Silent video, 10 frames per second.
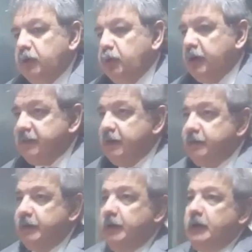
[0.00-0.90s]
que tú
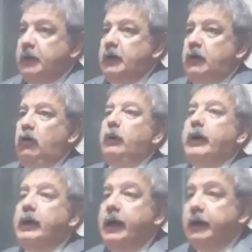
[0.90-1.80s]
haces,
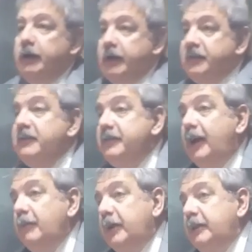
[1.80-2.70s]
Gobernar
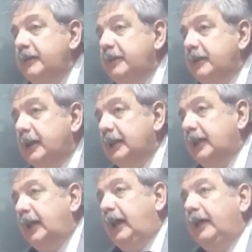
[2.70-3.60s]
esencialmente se
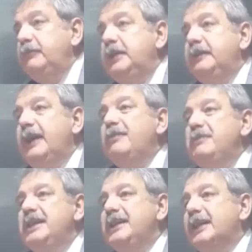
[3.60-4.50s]
trata de
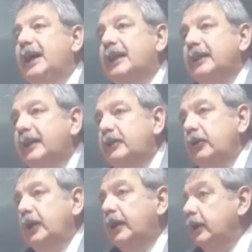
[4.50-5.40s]
administrar, de
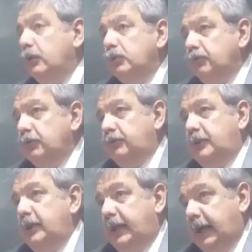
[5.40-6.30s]
gestionar
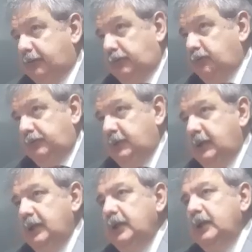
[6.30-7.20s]
recursos escasos.
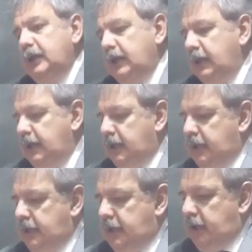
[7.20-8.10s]

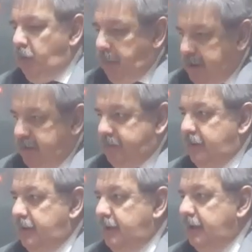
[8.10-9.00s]
Eh, en un país
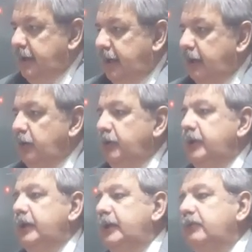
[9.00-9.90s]
en el grado
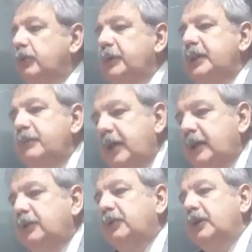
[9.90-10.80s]
de
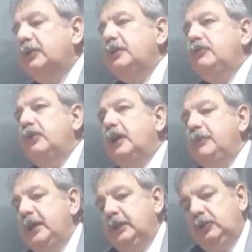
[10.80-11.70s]
sometimiento, de
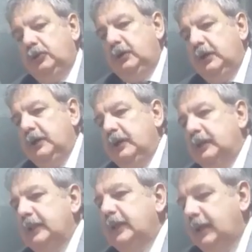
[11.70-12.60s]
condicionamiento,
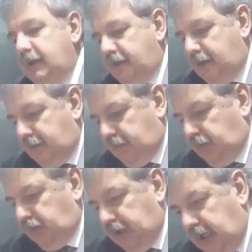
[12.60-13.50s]
de crisis
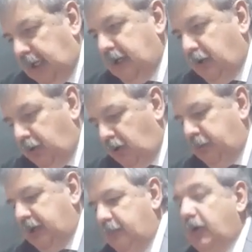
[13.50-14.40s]
social,
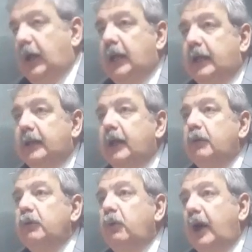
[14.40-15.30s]
económica y moral que está
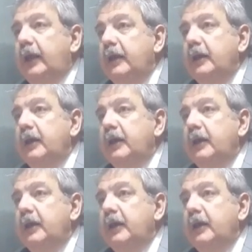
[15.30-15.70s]
el Uruguay,